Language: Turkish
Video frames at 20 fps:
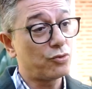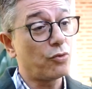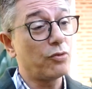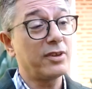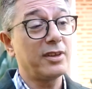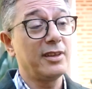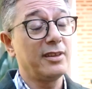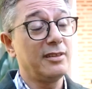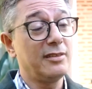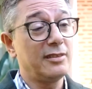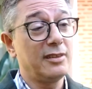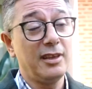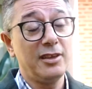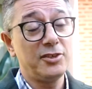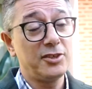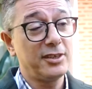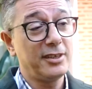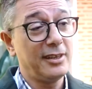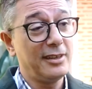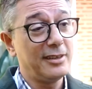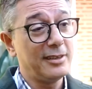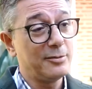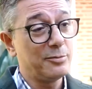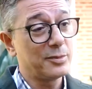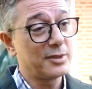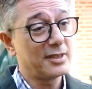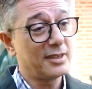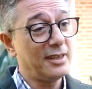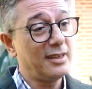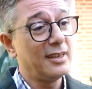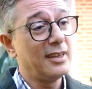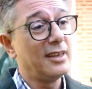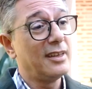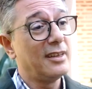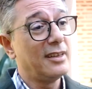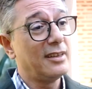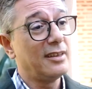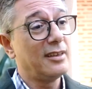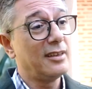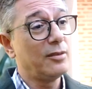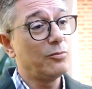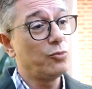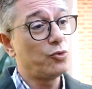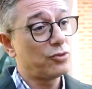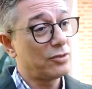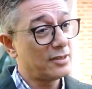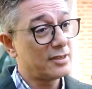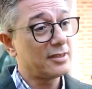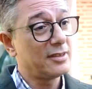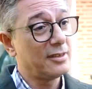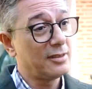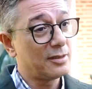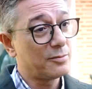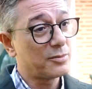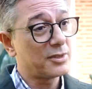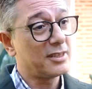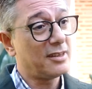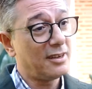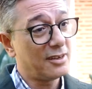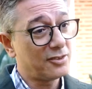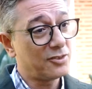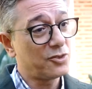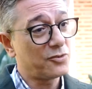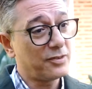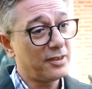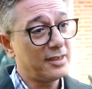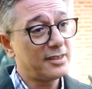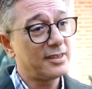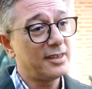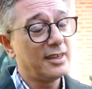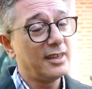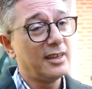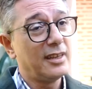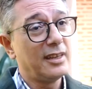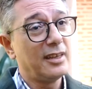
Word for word: Çok değişik illerimizde e, müşteri sayılarımızda artış var.